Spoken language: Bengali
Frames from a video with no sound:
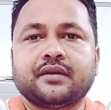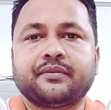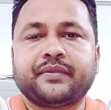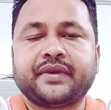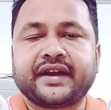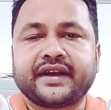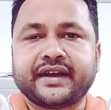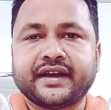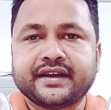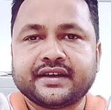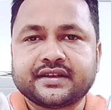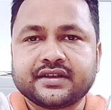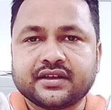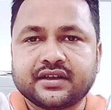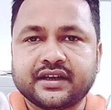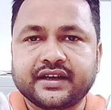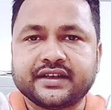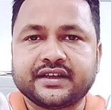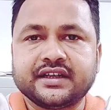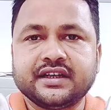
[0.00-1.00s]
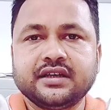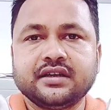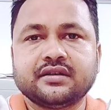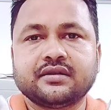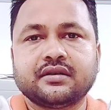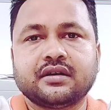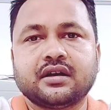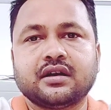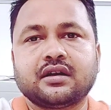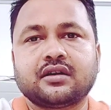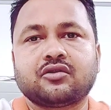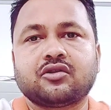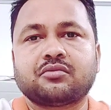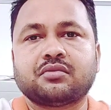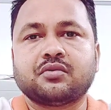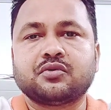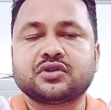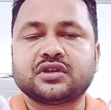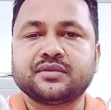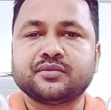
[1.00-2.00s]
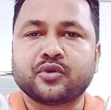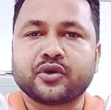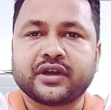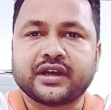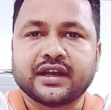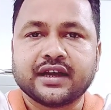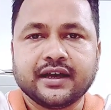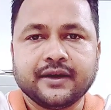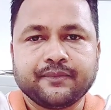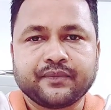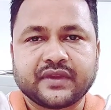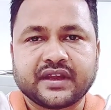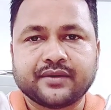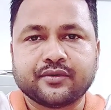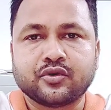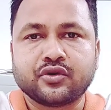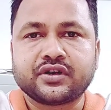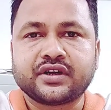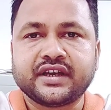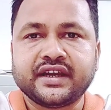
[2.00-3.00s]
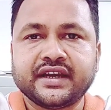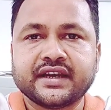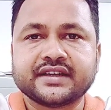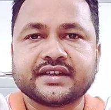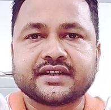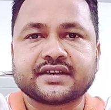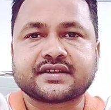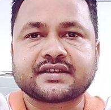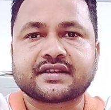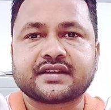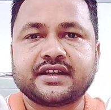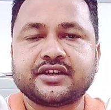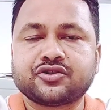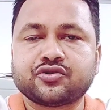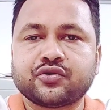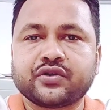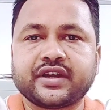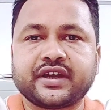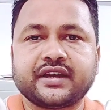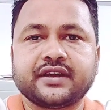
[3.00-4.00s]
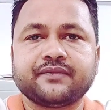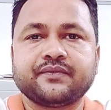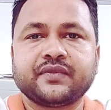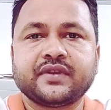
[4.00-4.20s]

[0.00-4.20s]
প্রেগনেন্ট লেডি গর্ভবতী মহিলা এবং টিনেজার্স কিশোরী